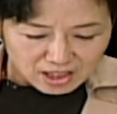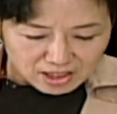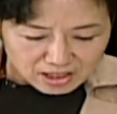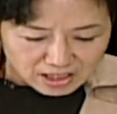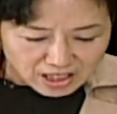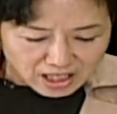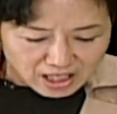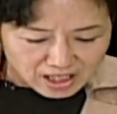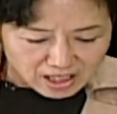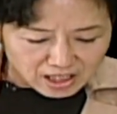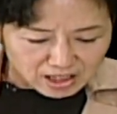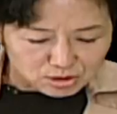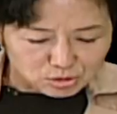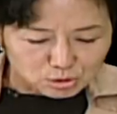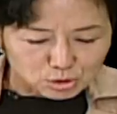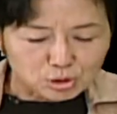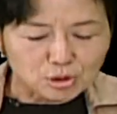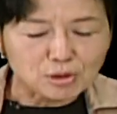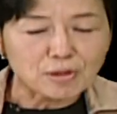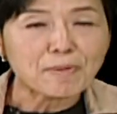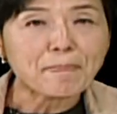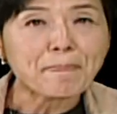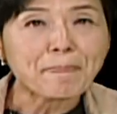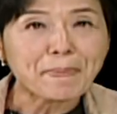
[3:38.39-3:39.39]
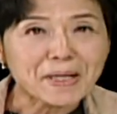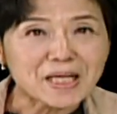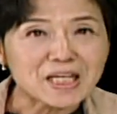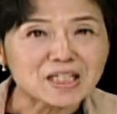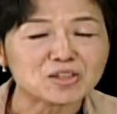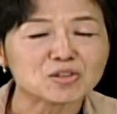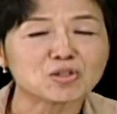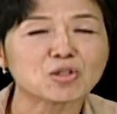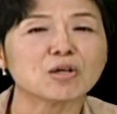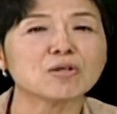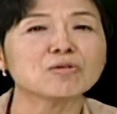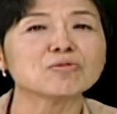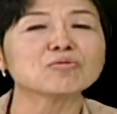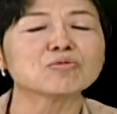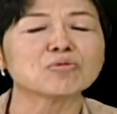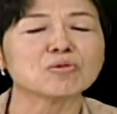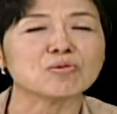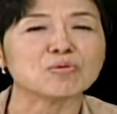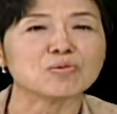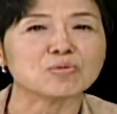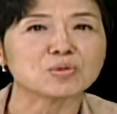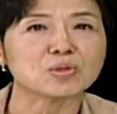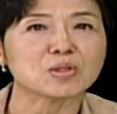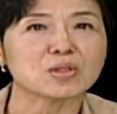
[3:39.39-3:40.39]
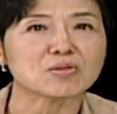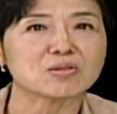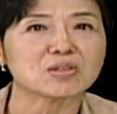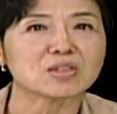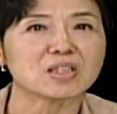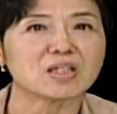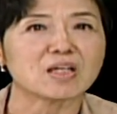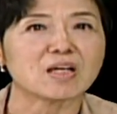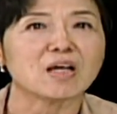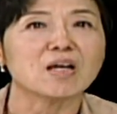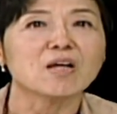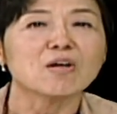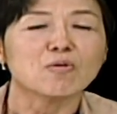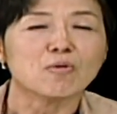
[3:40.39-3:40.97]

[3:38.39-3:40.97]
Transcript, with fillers: 那缺臂冲突就是